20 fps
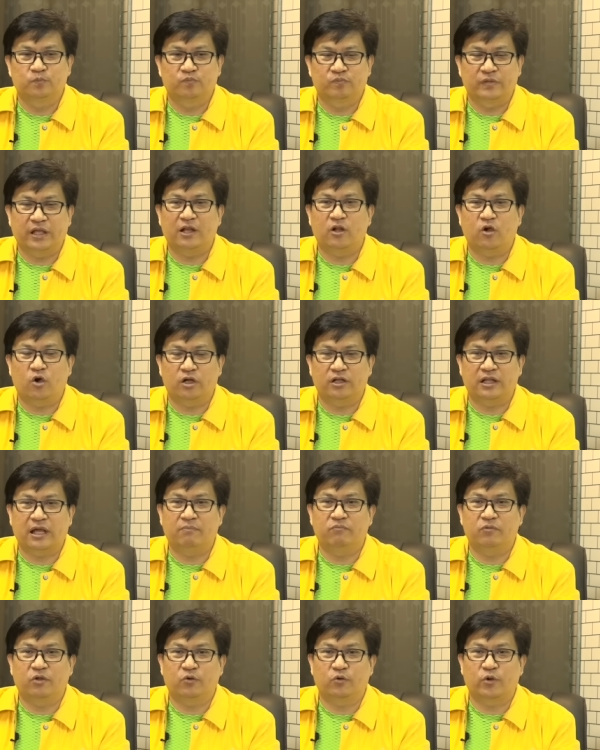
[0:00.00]
แน่นอน
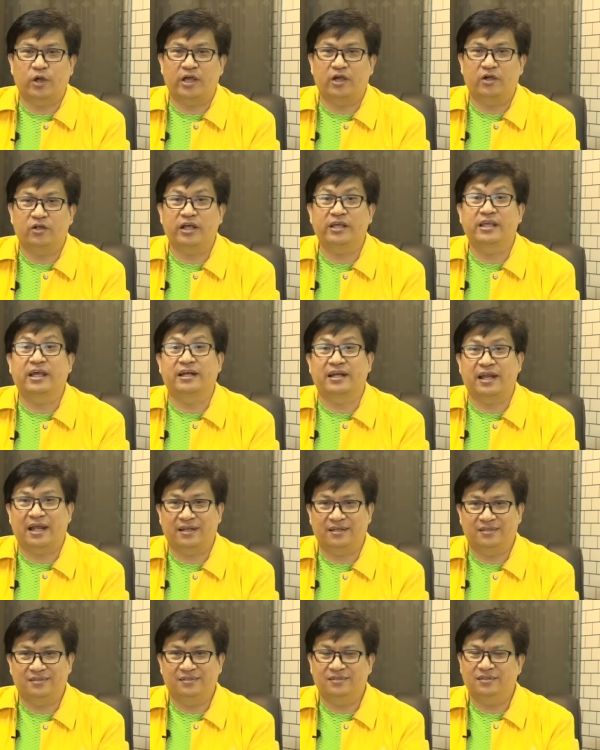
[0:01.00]
ทำอย่างไรก็ได้อย่างนั้
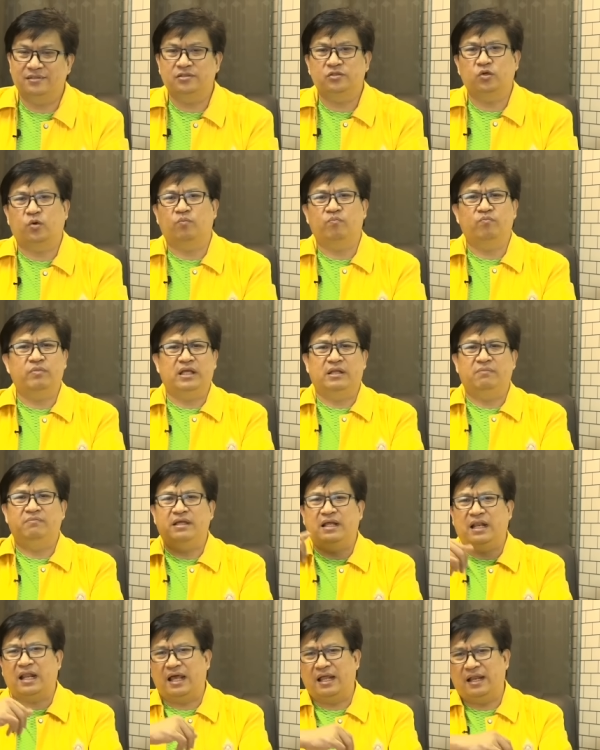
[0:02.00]
นจบไม่เห็น
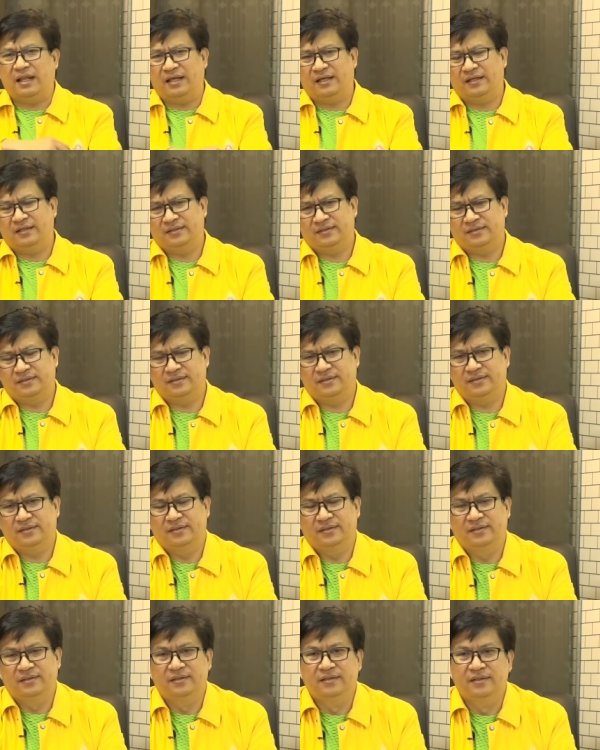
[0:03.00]
มีอะไรเลย
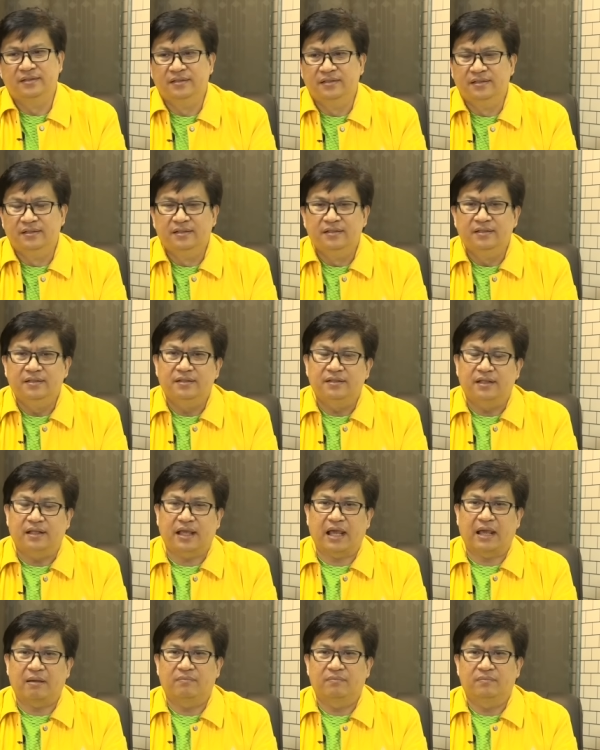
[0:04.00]
นะ
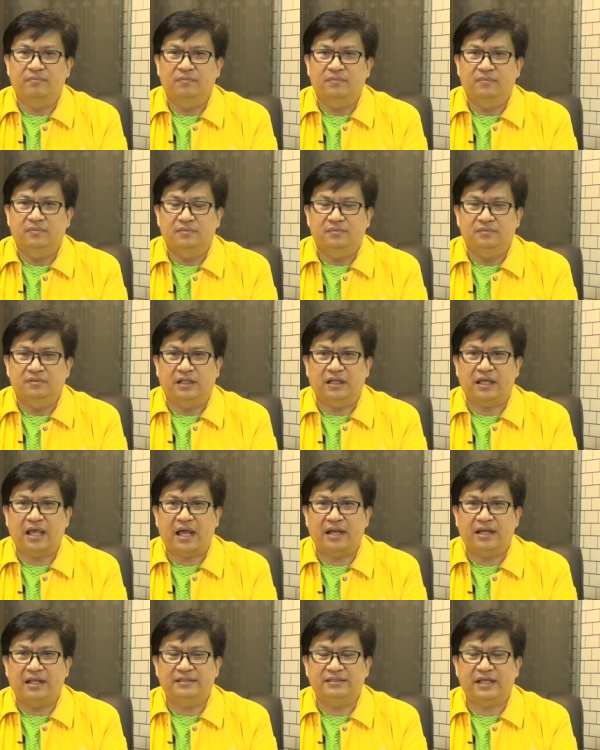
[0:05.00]
ครับสถาน
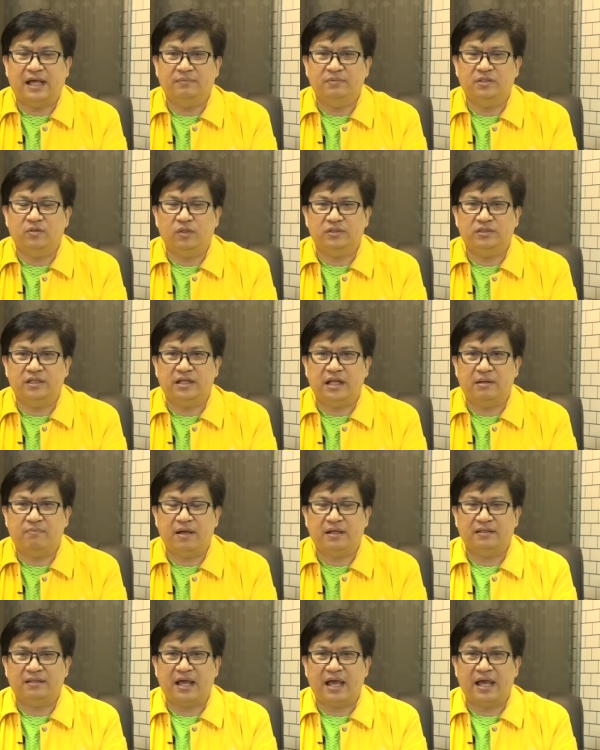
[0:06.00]
การณ์ในสามจังหวัดชายแดน
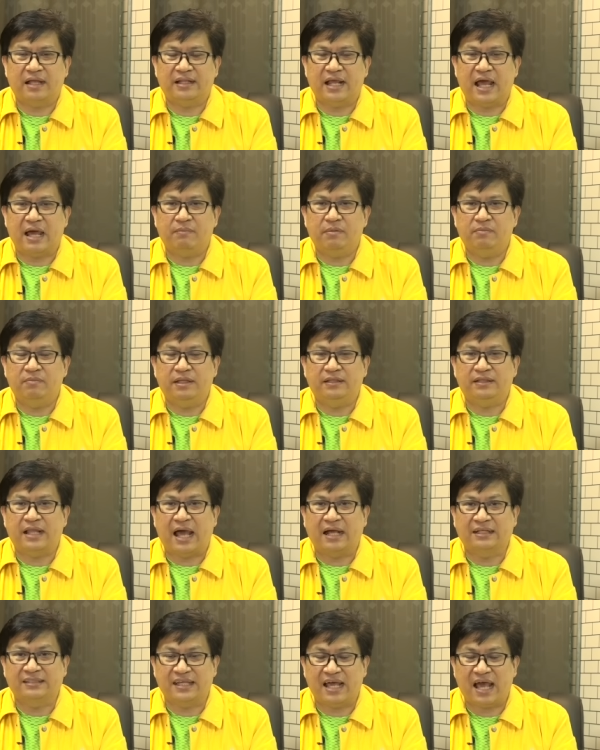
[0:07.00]
ภาคใต้ถ้าไม่มี
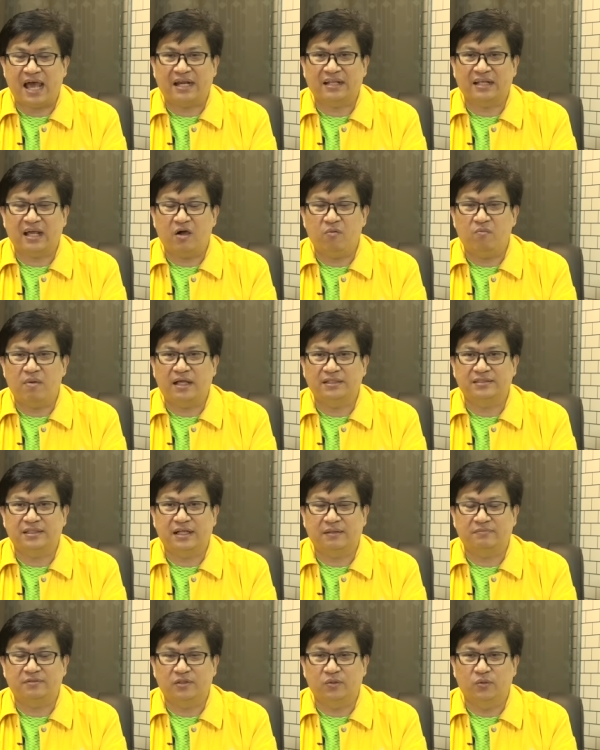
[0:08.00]
ต่างชาติเข้ามาส
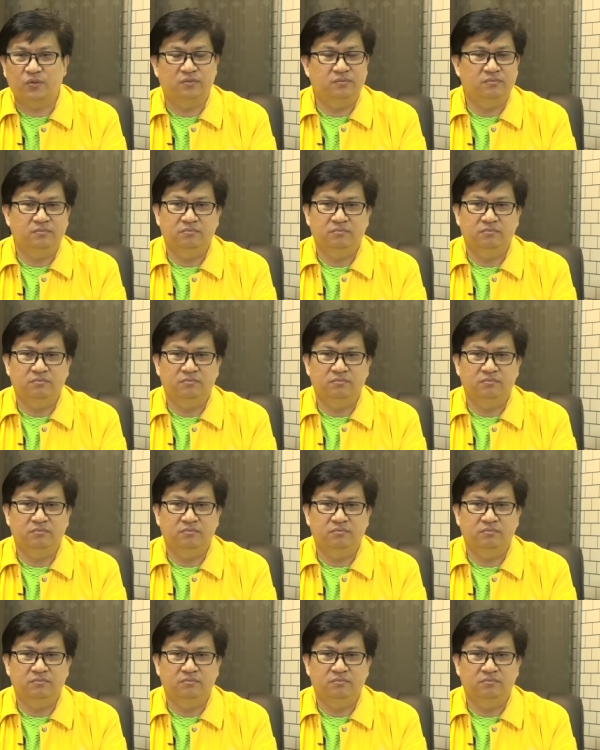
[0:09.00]
นับสนุน